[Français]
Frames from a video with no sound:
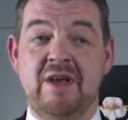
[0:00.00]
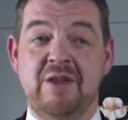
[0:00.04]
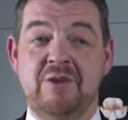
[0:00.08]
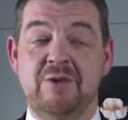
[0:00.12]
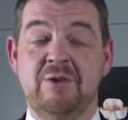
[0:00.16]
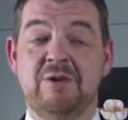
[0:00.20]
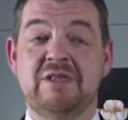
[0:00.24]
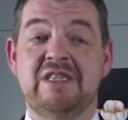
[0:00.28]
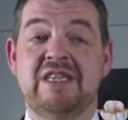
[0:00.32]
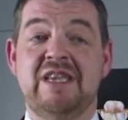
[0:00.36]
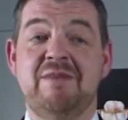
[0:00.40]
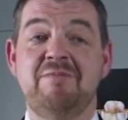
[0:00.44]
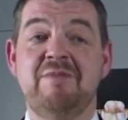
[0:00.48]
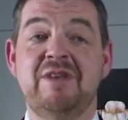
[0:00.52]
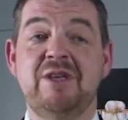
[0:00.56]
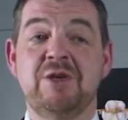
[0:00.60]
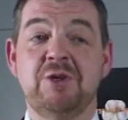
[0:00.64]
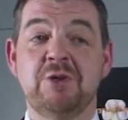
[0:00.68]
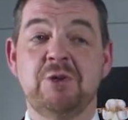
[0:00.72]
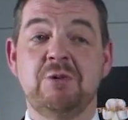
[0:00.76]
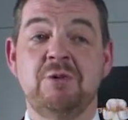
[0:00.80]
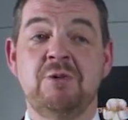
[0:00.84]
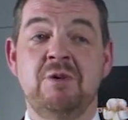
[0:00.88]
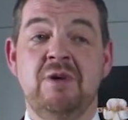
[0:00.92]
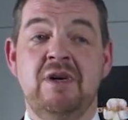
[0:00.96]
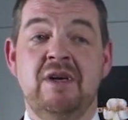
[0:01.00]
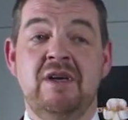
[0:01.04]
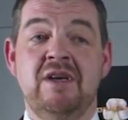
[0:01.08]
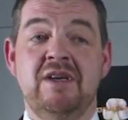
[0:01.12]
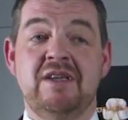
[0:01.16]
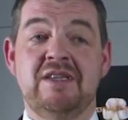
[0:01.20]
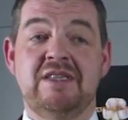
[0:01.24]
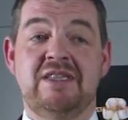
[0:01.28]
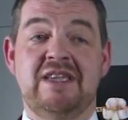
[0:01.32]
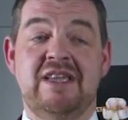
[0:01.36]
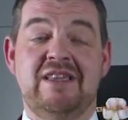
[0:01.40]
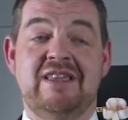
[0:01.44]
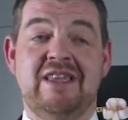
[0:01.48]
Donc ces bijoux
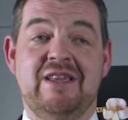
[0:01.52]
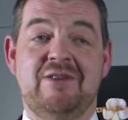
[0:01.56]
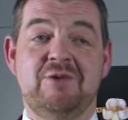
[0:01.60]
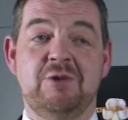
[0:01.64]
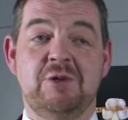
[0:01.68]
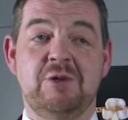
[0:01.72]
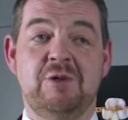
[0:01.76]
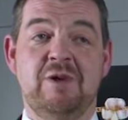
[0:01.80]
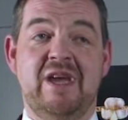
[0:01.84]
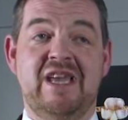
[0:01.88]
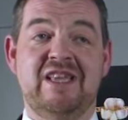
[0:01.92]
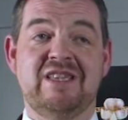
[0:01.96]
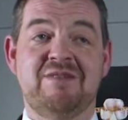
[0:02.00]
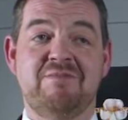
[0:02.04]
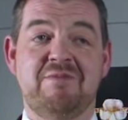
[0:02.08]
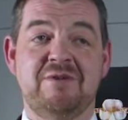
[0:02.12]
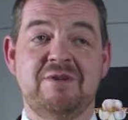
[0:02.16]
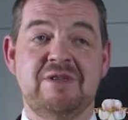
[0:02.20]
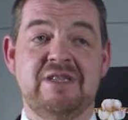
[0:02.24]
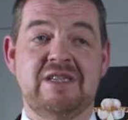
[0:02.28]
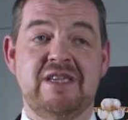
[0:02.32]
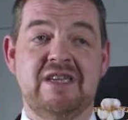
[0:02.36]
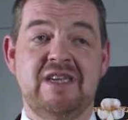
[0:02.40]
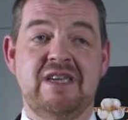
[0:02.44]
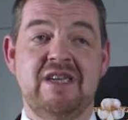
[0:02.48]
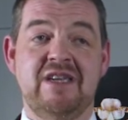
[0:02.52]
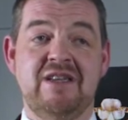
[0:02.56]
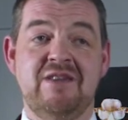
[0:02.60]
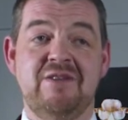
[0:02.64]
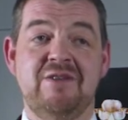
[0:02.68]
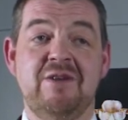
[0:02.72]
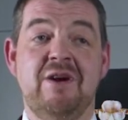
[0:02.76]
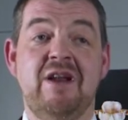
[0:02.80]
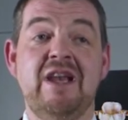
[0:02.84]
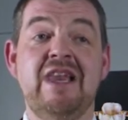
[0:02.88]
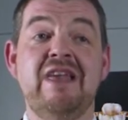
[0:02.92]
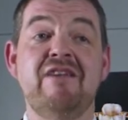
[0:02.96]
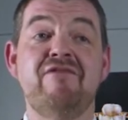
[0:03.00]
c'était toujours exposé
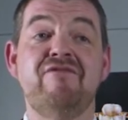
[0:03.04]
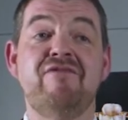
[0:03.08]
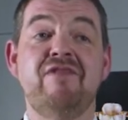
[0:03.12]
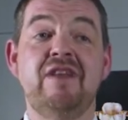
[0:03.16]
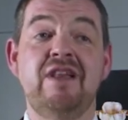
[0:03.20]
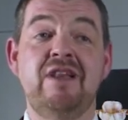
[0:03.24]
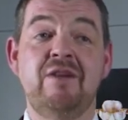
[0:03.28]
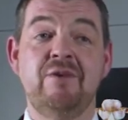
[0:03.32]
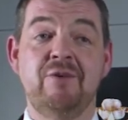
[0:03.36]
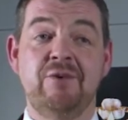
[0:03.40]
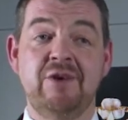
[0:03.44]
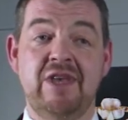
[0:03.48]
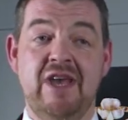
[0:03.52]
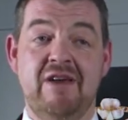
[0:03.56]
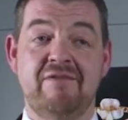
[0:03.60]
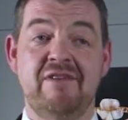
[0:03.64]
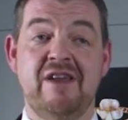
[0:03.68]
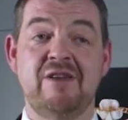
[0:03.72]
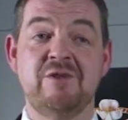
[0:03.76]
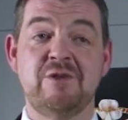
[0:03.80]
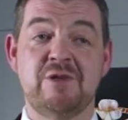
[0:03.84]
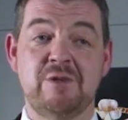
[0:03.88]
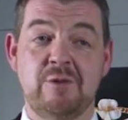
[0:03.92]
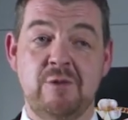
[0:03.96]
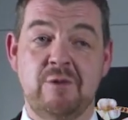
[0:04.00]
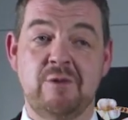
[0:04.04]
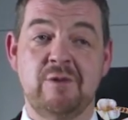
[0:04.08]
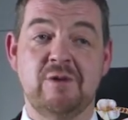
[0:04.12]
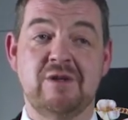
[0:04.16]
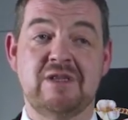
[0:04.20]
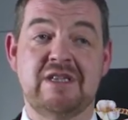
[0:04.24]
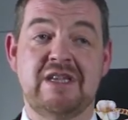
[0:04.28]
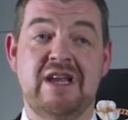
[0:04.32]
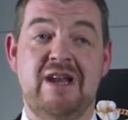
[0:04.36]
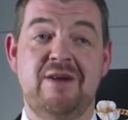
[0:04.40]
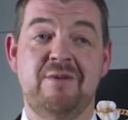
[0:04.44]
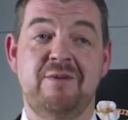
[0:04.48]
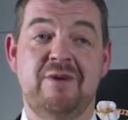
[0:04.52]
dans les villes où il y avait une
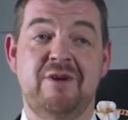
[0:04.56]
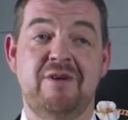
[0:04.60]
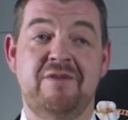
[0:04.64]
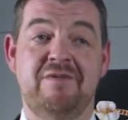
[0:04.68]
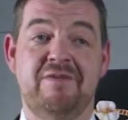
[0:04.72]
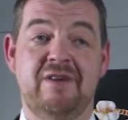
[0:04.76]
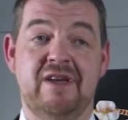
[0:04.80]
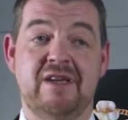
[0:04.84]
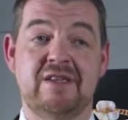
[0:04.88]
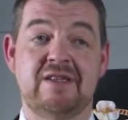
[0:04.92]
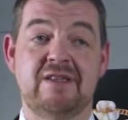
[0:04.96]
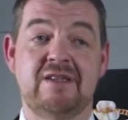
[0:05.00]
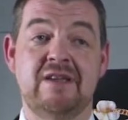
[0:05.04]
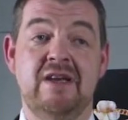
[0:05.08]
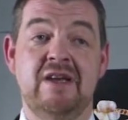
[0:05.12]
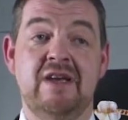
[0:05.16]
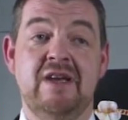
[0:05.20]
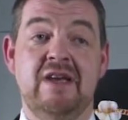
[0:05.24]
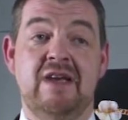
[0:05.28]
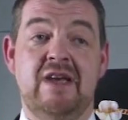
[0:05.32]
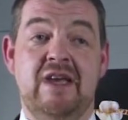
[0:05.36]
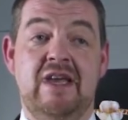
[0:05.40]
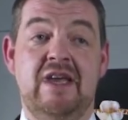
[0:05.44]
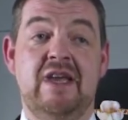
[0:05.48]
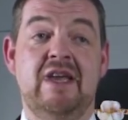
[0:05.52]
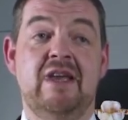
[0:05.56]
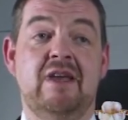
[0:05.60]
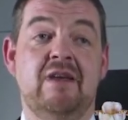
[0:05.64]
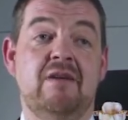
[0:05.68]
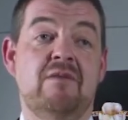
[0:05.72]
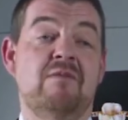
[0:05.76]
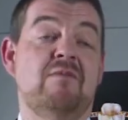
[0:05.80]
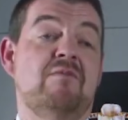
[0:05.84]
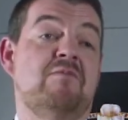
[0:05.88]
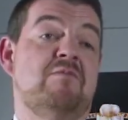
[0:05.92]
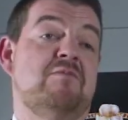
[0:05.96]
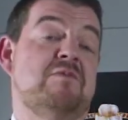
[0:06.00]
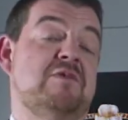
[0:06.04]
succursale Wolfers. Et
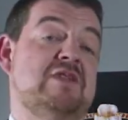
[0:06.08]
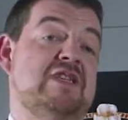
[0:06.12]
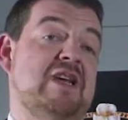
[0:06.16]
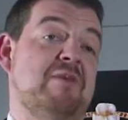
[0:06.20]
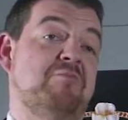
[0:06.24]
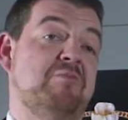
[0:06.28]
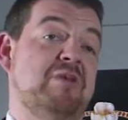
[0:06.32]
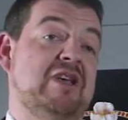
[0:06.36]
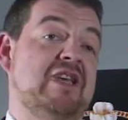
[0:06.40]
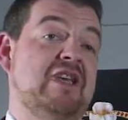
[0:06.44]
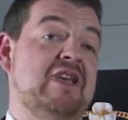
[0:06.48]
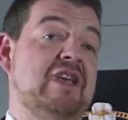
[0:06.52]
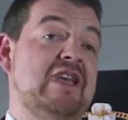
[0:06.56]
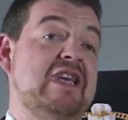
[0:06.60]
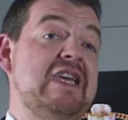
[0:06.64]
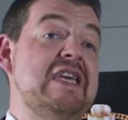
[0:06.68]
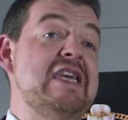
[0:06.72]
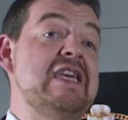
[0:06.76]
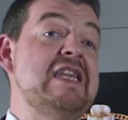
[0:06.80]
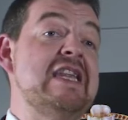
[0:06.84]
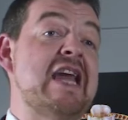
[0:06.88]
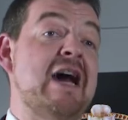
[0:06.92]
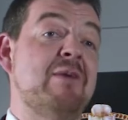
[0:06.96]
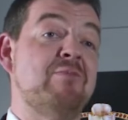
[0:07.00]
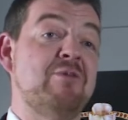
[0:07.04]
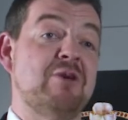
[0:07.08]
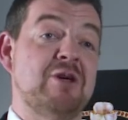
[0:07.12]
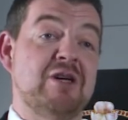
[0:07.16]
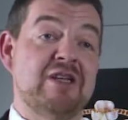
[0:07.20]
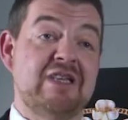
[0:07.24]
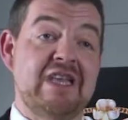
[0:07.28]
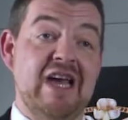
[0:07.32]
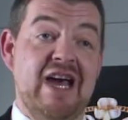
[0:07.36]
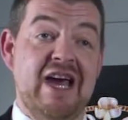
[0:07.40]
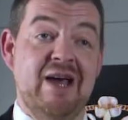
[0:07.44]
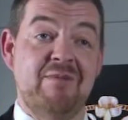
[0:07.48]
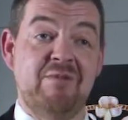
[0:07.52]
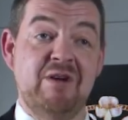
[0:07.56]
ces prix
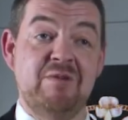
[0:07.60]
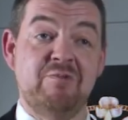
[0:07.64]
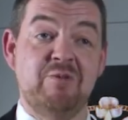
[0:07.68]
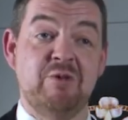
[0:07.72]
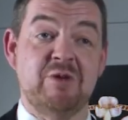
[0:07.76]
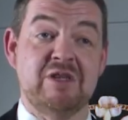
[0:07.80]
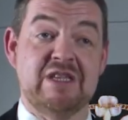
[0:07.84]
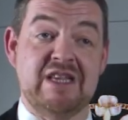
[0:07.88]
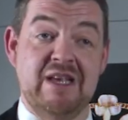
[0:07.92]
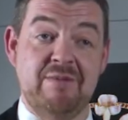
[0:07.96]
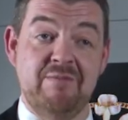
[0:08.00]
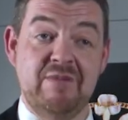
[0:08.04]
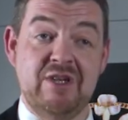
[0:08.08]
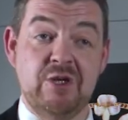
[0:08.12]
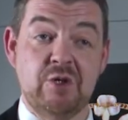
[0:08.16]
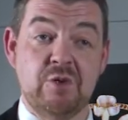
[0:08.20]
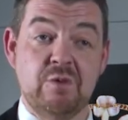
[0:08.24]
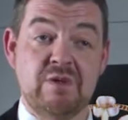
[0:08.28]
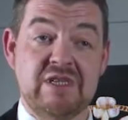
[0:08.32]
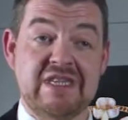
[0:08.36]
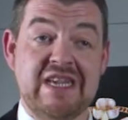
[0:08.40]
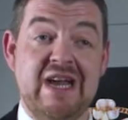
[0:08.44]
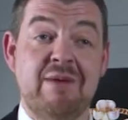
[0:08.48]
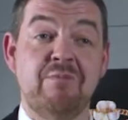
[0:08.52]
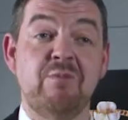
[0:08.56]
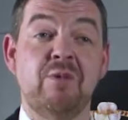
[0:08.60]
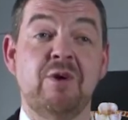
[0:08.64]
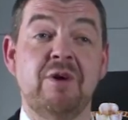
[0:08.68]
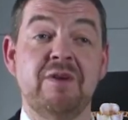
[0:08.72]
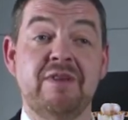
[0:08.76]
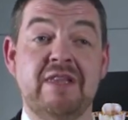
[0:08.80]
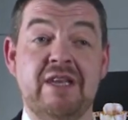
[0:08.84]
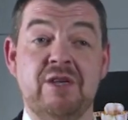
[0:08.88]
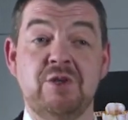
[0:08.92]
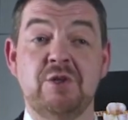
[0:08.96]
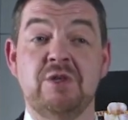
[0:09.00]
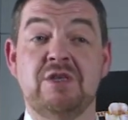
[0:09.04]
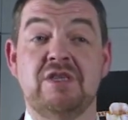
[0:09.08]
inabordables pour ces bijoux, ça
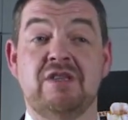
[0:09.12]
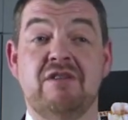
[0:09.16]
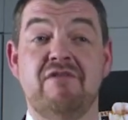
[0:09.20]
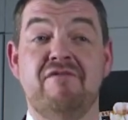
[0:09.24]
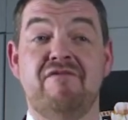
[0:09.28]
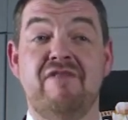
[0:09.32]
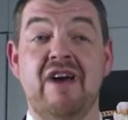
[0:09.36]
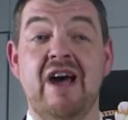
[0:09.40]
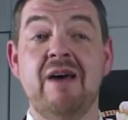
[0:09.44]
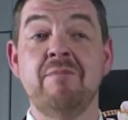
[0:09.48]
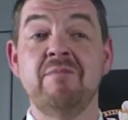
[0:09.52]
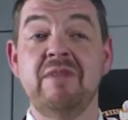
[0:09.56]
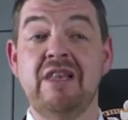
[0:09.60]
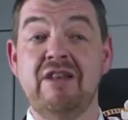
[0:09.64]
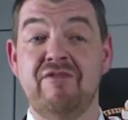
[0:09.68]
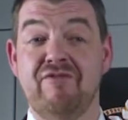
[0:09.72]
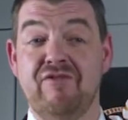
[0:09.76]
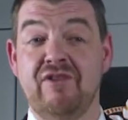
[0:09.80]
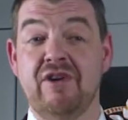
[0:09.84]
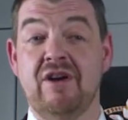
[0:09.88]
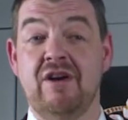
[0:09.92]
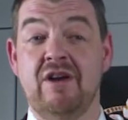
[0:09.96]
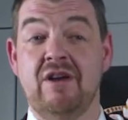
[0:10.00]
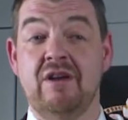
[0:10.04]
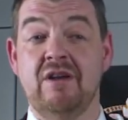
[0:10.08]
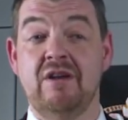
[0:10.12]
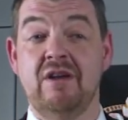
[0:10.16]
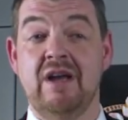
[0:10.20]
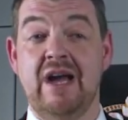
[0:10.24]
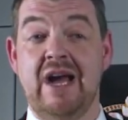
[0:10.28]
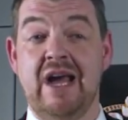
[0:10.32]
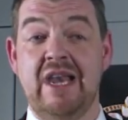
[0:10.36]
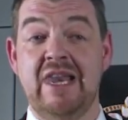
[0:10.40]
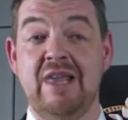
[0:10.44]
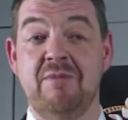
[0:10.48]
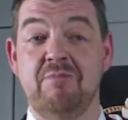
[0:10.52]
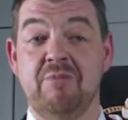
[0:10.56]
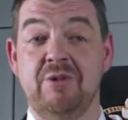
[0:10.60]
montait jusqu'à 20 000 francs
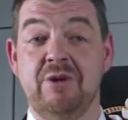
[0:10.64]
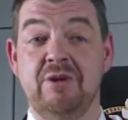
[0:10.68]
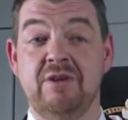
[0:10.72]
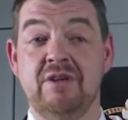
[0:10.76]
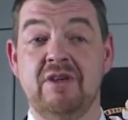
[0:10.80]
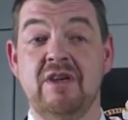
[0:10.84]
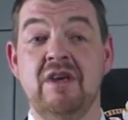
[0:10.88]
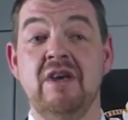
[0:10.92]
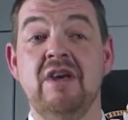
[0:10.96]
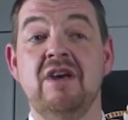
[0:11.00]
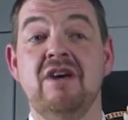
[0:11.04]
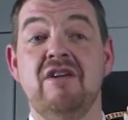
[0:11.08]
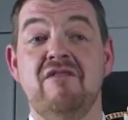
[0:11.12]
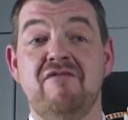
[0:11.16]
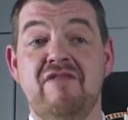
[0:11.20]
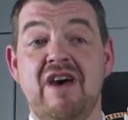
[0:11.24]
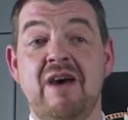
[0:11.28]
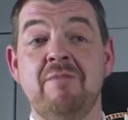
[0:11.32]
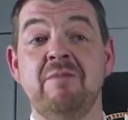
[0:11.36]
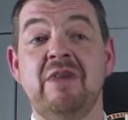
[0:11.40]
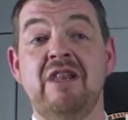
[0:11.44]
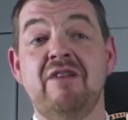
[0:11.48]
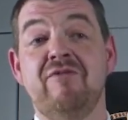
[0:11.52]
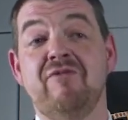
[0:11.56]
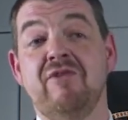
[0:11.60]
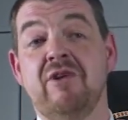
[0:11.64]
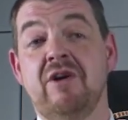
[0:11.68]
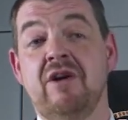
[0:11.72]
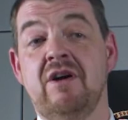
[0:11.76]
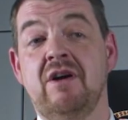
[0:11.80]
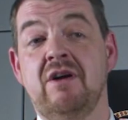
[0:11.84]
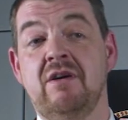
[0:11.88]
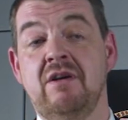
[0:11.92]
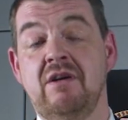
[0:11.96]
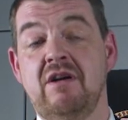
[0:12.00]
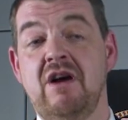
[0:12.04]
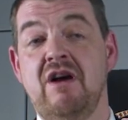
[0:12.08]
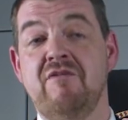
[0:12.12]
à l'époque. 20 000
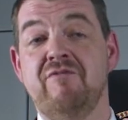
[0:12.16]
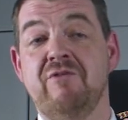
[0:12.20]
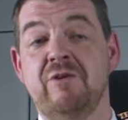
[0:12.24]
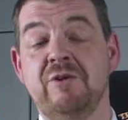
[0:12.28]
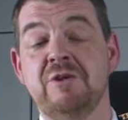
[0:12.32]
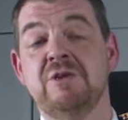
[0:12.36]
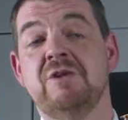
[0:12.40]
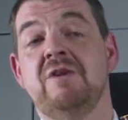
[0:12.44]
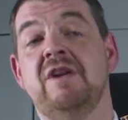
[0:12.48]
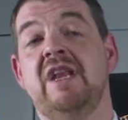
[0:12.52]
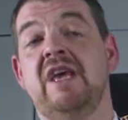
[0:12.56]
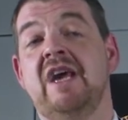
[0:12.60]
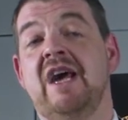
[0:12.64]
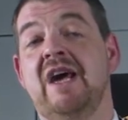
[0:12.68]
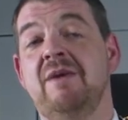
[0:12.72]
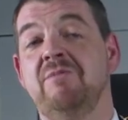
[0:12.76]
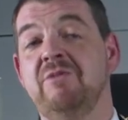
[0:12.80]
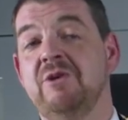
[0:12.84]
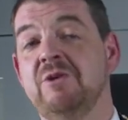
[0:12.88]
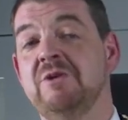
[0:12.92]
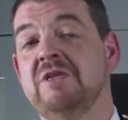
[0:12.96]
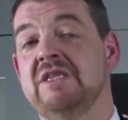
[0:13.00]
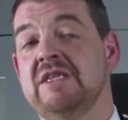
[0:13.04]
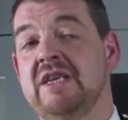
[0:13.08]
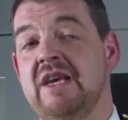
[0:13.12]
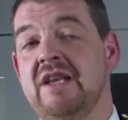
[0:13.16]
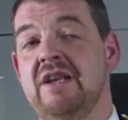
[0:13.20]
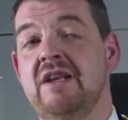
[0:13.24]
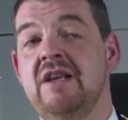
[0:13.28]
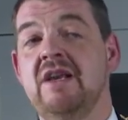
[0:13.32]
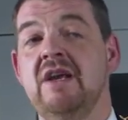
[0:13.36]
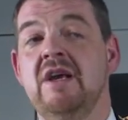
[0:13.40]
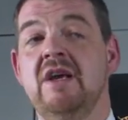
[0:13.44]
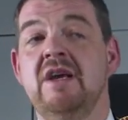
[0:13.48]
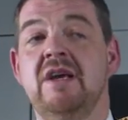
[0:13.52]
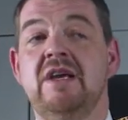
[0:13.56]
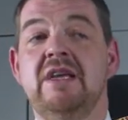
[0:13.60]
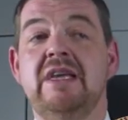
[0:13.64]
francs, un fonctionnaire à Bruxelles
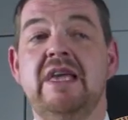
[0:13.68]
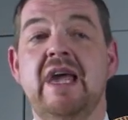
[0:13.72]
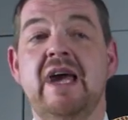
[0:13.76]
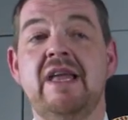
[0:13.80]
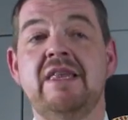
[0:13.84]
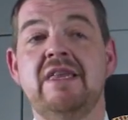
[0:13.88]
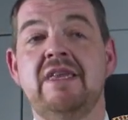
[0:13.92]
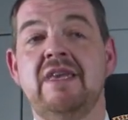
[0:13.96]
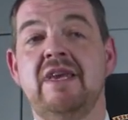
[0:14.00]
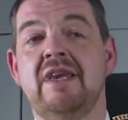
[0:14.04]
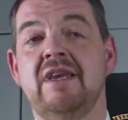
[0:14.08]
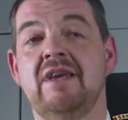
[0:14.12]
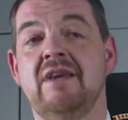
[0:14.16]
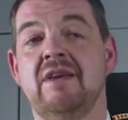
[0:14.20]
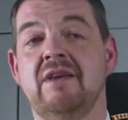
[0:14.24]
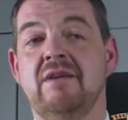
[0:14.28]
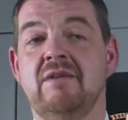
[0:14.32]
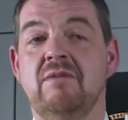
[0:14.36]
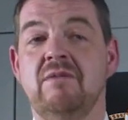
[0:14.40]
gagnait